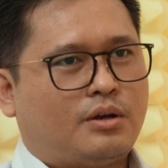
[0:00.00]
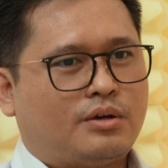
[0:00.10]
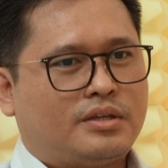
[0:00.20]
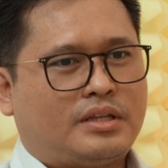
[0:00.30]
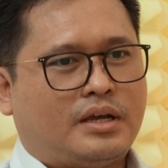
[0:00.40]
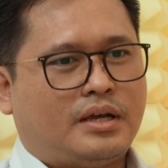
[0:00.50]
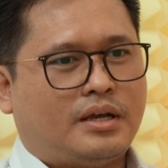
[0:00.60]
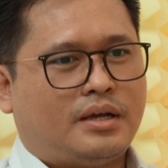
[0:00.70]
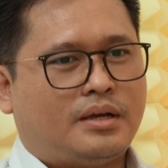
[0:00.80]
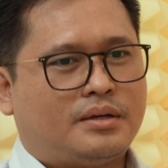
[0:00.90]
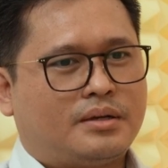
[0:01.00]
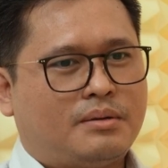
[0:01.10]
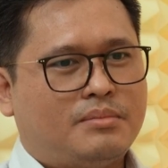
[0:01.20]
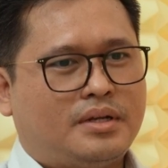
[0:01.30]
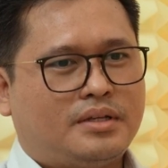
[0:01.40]
kalau kita
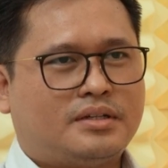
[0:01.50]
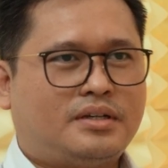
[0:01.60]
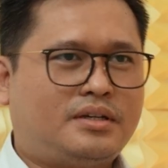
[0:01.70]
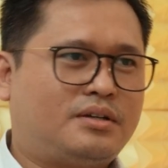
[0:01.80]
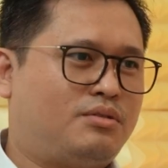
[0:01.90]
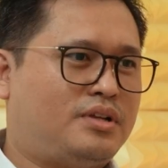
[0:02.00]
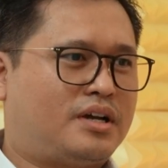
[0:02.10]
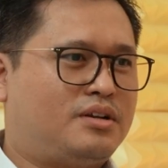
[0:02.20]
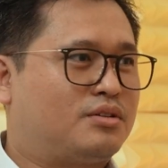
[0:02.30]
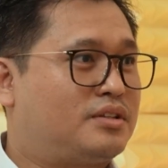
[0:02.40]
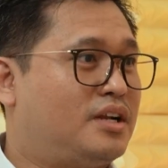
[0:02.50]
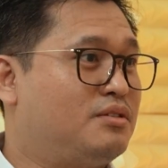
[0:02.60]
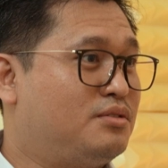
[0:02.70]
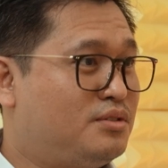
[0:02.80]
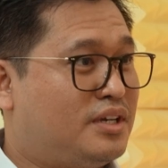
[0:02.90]
kembali ke kuliah
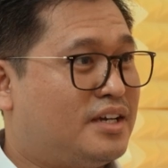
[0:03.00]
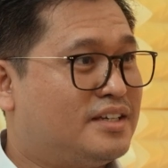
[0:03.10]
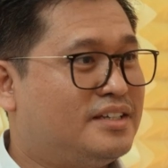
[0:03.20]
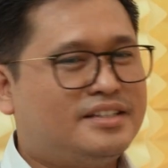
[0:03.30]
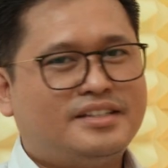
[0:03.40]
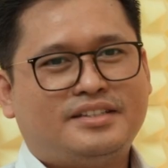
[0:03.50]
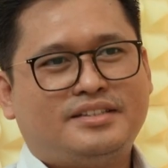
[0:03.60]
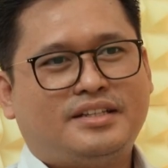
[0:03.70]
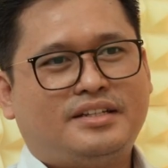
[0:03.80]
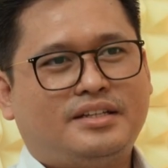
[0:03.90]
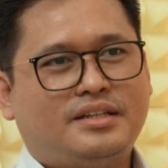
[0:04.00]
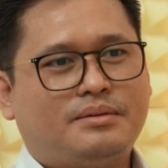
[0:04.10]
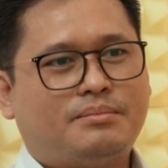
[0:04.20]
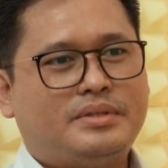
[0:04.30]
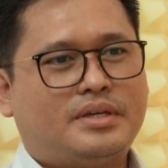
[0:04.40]
kedokteran dulu ya. ya.
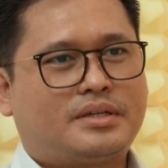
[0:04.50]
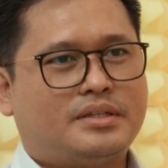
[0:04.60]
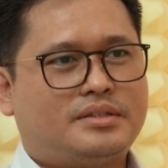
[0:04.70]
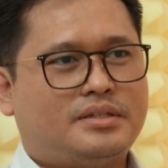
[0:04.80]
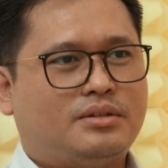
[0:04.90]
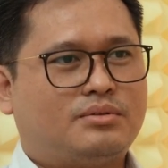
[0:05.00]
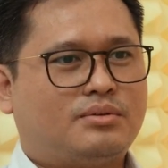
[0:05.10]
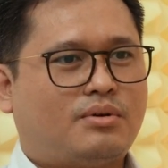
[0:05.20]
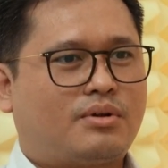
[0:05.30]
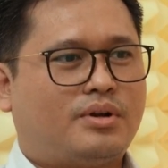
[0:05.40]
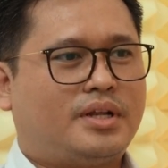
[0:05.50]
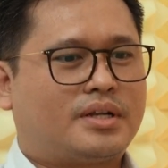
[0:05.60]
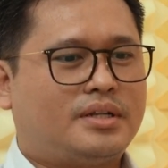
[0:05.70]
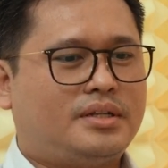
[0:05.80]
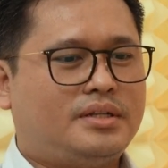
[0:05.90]
Jadi penyakit jantung koroner
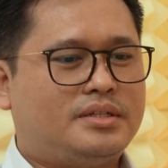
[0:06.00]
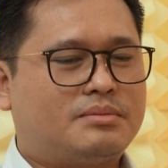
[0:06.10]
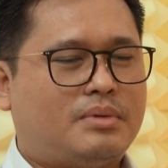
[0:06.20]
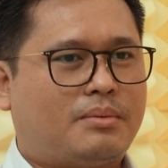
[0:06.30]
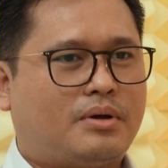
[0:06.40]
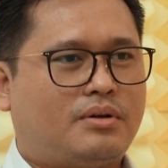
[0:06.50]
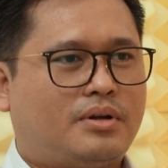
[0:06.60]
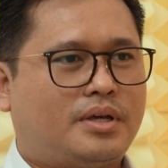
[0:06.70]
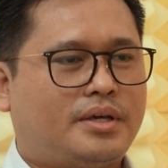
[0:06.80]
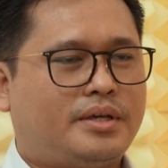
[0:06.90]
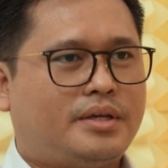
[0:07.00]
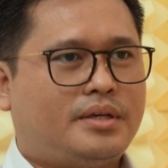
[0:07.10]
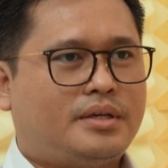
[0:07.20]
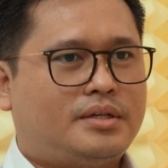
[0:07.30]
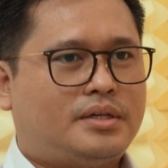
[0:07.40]
ini disebabkan oleh
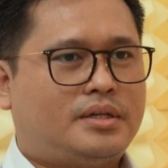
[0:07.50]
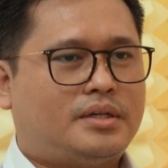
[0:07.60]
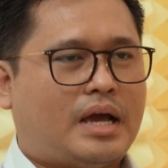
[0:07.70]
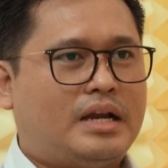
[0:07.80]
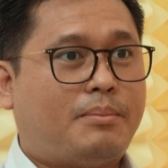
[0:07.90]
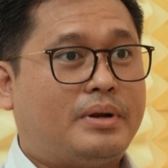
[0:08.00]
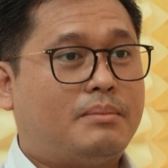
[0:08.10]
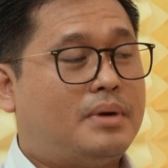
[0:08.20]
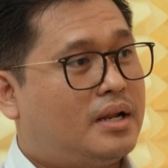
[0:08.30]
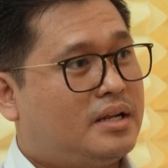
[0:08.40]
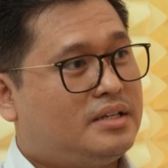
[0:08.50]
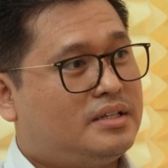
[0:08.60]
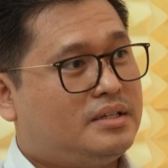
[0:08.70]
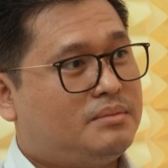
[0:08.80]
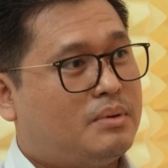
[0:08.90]
e, ada penebalan
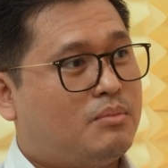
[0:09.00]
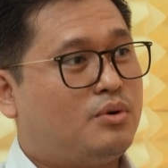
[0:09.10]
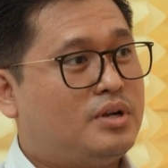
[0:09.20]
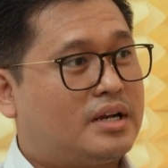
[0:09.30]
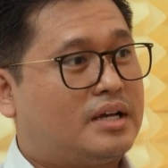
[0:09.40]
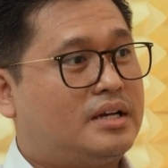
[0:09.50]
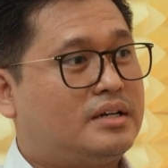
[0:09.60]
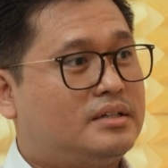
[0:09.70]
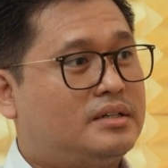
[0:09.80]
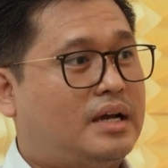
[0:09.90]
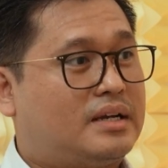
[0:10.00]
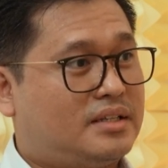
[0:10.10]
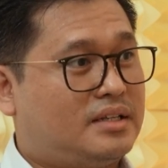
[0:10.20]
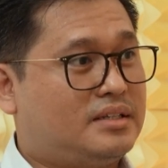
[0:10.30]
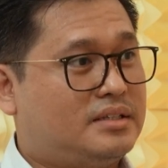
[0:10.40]
di pembuluh darah
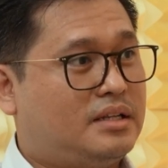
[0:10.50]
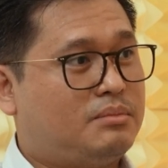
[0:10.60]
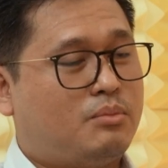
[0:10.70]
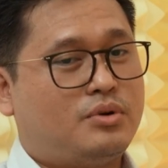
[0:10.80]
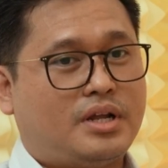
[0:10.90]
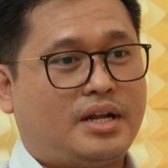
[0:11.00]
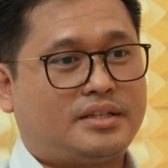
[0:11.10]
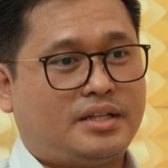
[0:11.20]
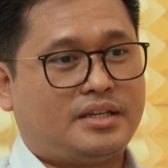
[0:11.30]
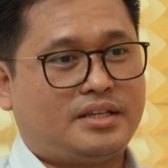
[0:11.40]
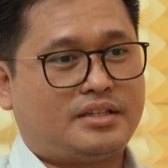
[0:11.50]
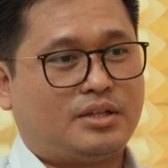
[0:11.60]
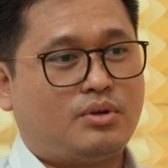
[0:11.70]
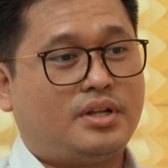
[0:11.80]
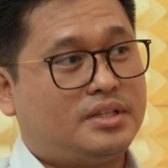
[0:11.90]
arteri. Jadi pembuluh darah arteri kita
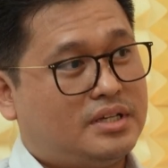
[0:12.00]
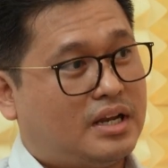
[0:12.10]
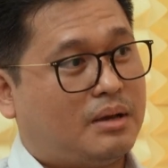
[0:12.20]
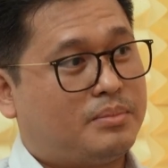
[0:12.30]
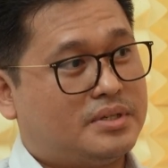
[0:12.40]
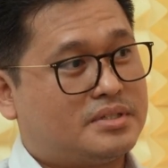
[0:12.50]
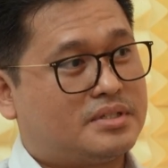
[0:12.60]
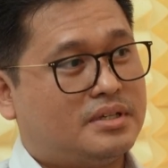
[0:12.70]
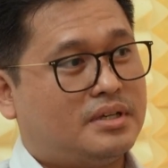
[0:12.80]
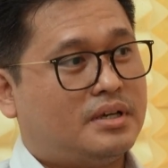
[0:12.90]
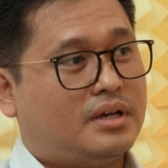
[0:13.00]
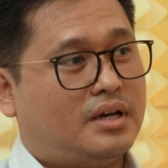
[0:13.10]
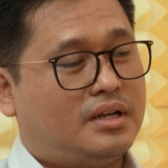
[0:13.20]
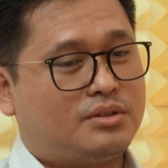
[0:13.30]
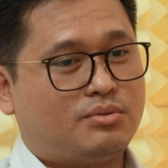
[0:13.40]
tuh ada tiga lapis. Ya.
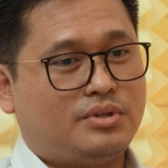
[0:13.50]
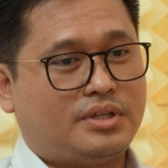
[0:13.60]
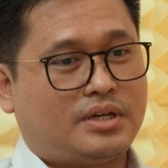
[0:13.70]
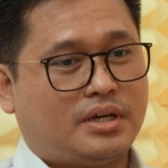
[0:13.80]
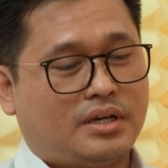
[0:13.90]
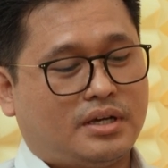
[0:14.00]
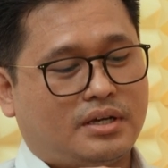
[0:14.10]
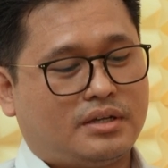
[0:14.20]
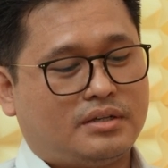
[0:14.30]
Ada tunika